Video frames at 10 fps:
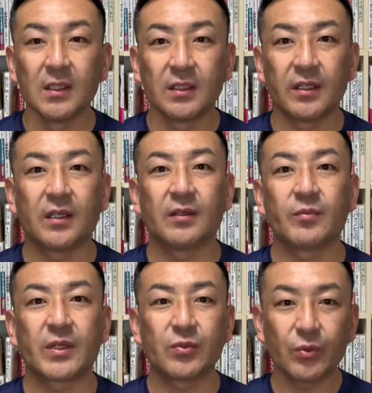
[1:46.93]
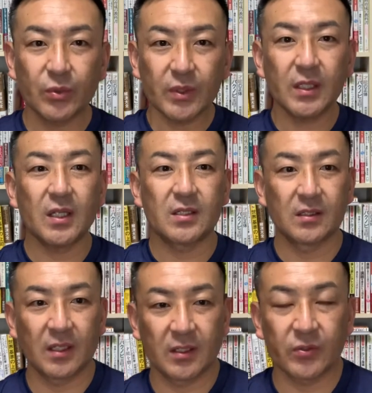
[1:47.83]
で、まあ、そこでです
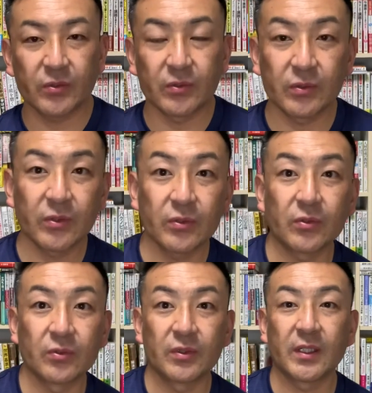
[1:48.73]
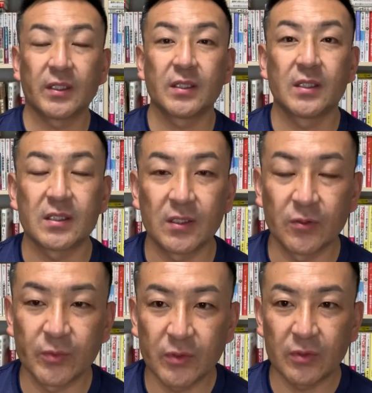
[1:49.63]
ね、ちょっと今日の本題なんですけど
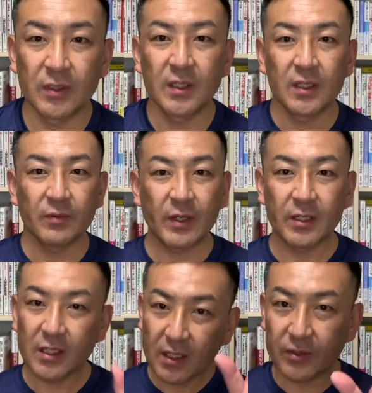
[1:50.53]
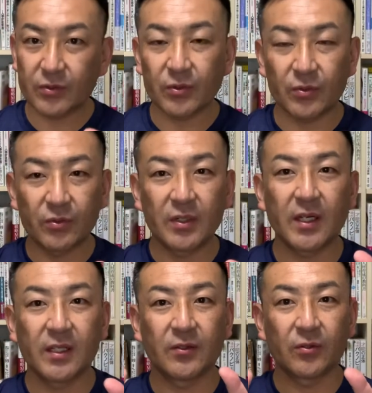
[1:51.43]
も、まあ、リアルと
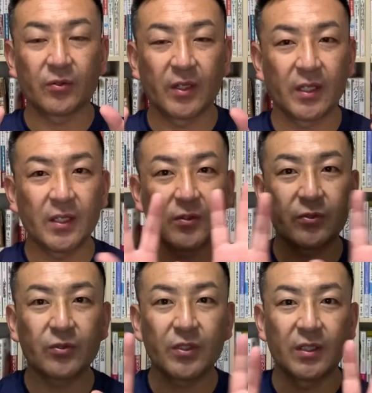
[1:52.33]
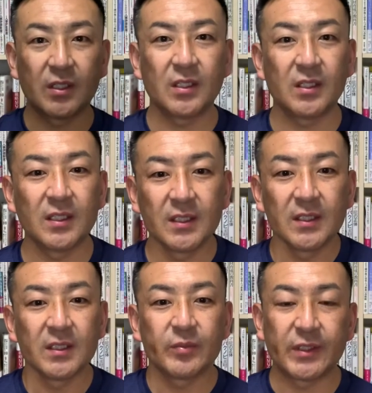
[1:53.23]
オンラインのこの併用の時に、
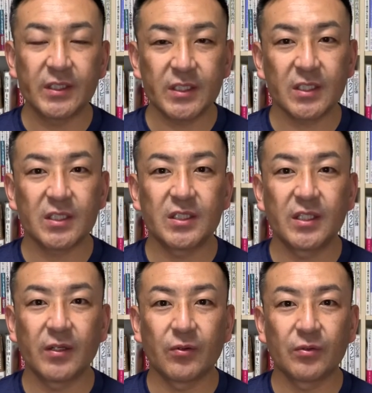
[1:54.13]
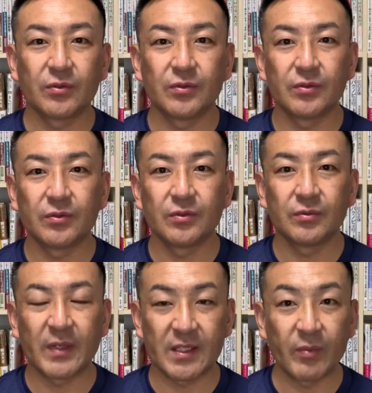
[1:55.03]
まあ、意識しておく、
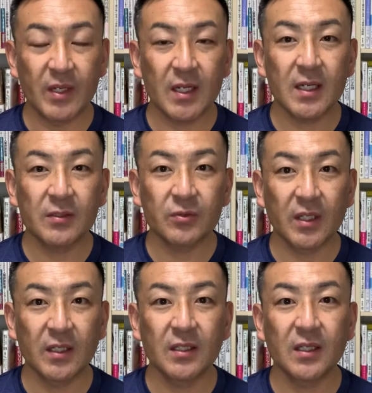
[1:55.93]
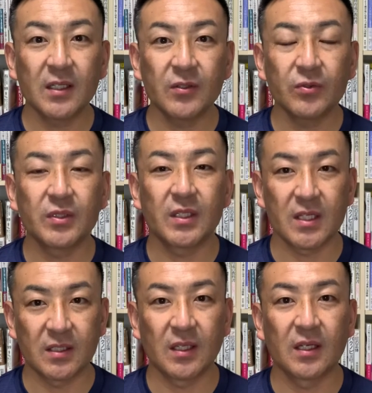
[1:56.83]
まあ、セミナーの展開においてで
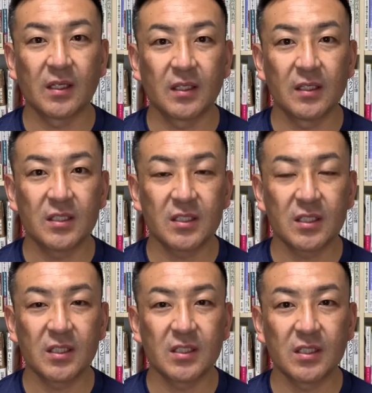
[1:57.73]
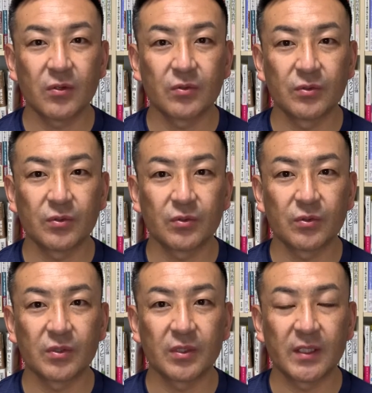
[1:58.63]
すね、意識しておくこ
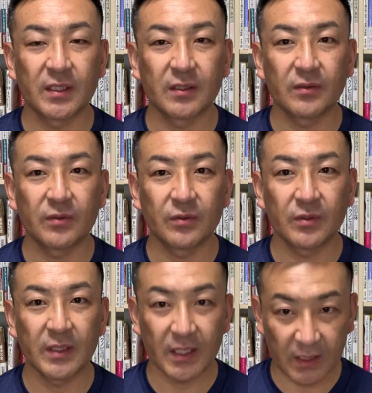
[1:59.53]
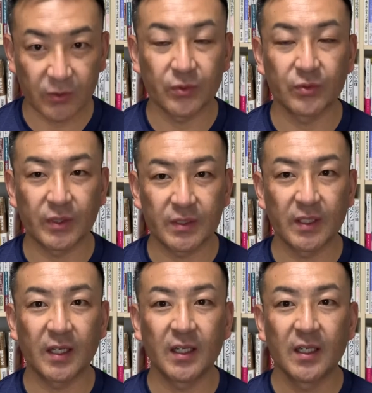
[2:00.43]
とっていうのは何かというとです
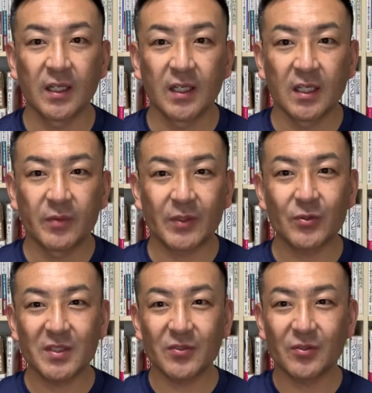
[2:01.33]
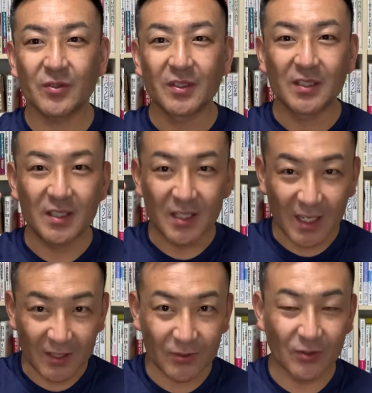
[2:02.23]
ね、まあ、当然そのリ
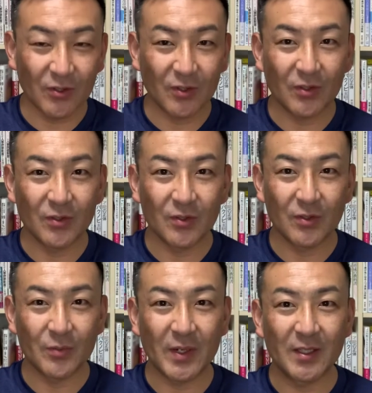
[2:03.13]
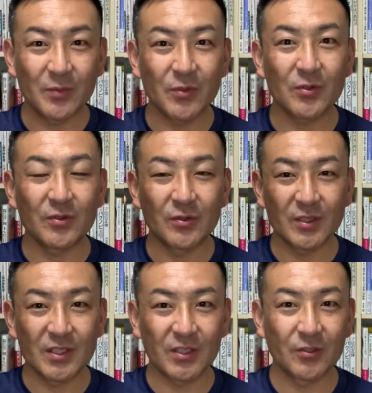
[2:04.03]
ルの場にも意
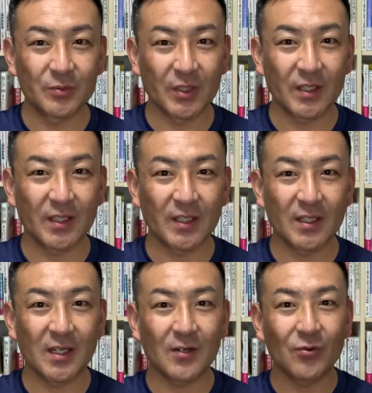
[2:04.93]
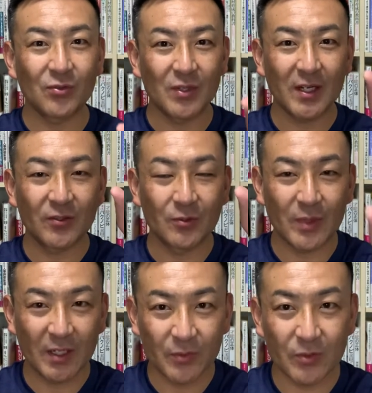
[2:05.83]
識を向けながらオンラインの
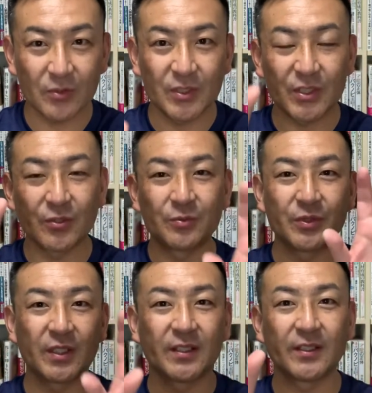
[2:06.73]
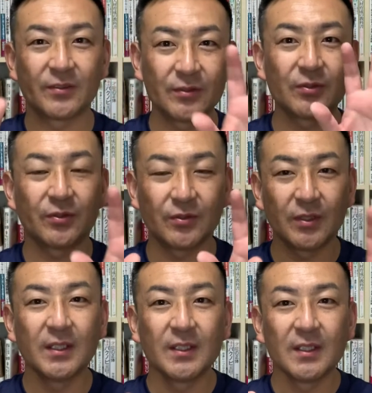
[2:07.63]
場にも意識を向けていくという、
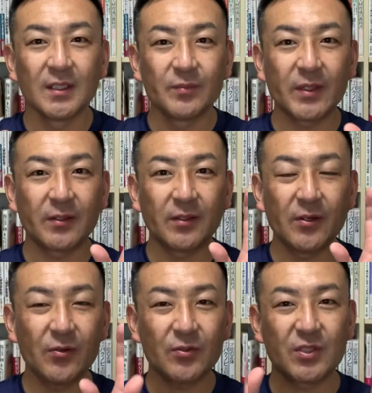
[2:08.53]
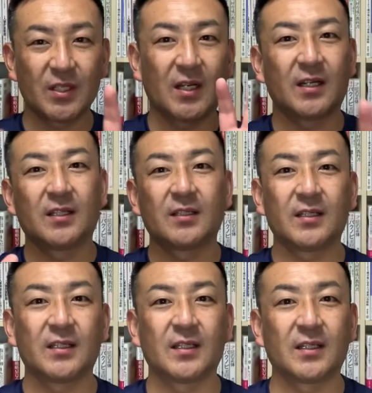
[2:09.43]
まあ、両者
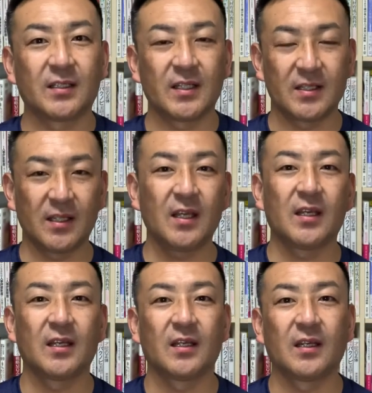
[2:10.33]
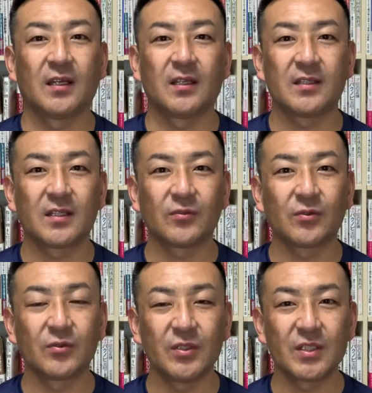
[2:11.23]
ですね、ちゃんと
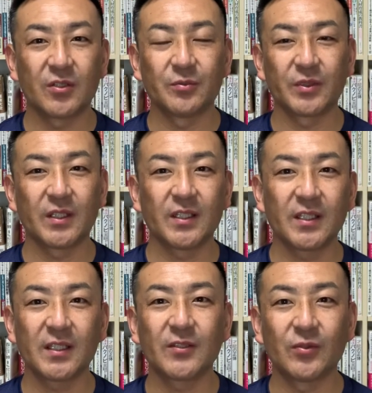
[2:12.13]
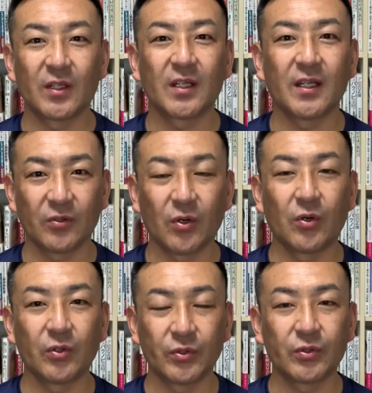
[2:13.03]
こう意識を向けていかないといけない
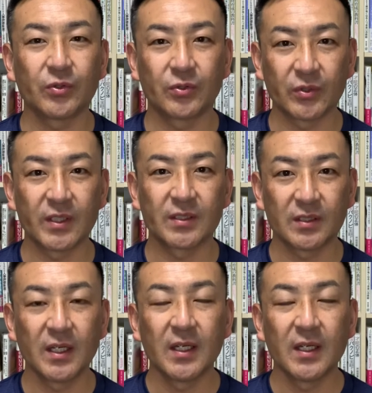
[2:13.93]
というところです。